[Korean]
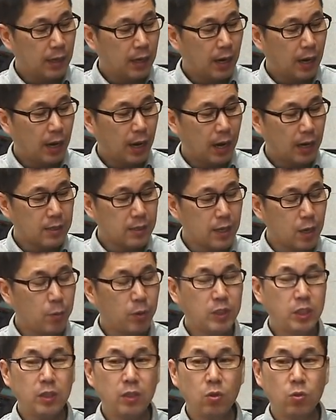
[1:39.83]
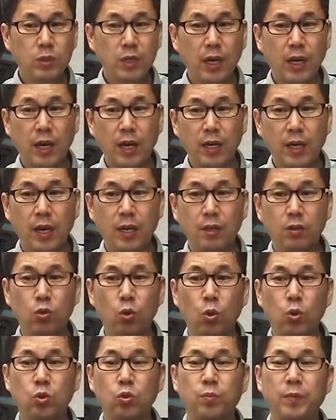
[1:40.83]
아, 근데 이번 신교재에는
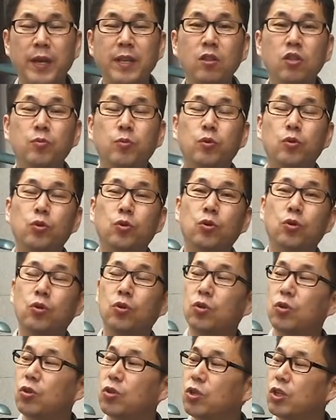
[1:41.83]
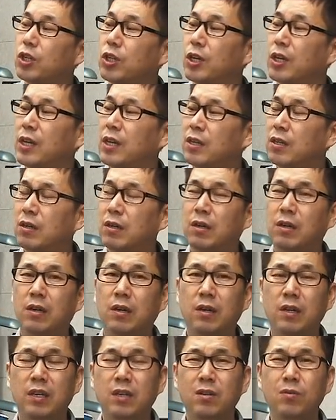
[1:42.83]
요 좀 핸드북을
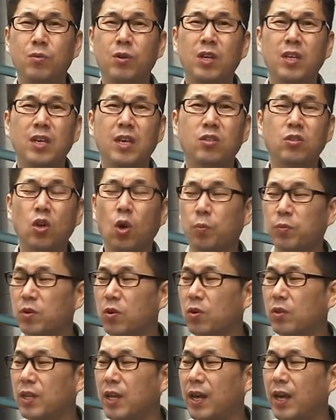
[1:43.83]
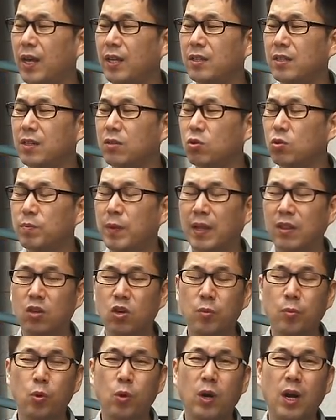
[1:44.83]
어, 이건 원래 예정에 없던 건데 제가 또
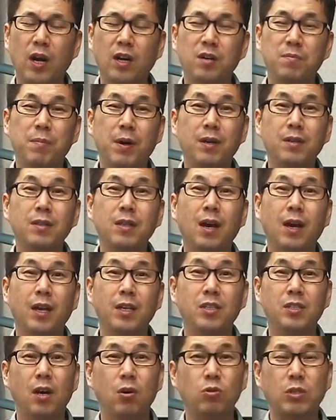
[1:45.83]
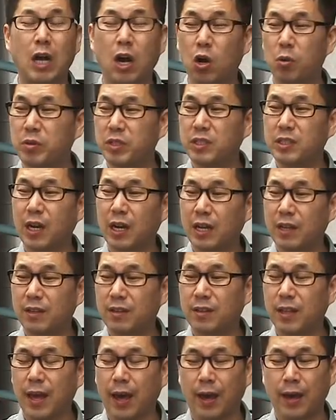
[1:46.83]
만들어 볼까 금방 끝나겠지 하고 작업을
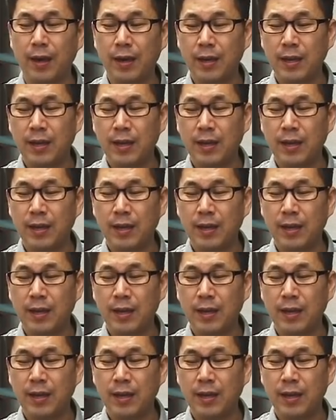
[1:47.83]
시작했는데